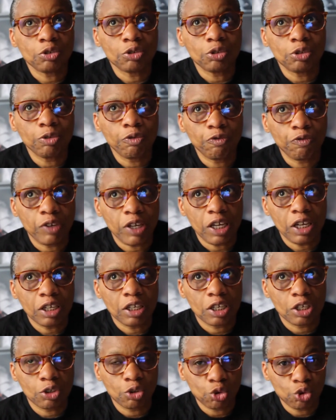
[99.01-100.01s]
de faire
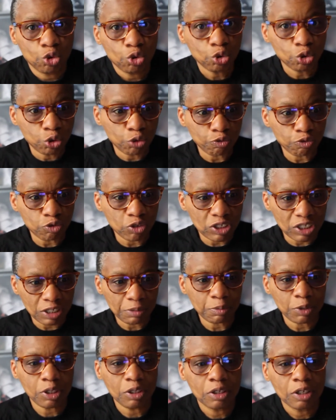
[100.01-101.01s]
quelque chose que vous
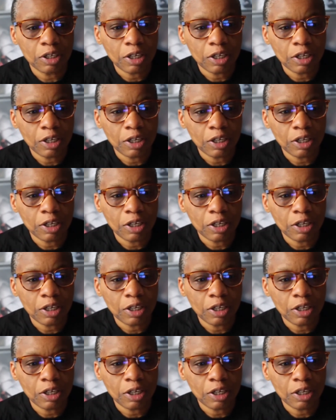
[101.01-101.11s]
aimez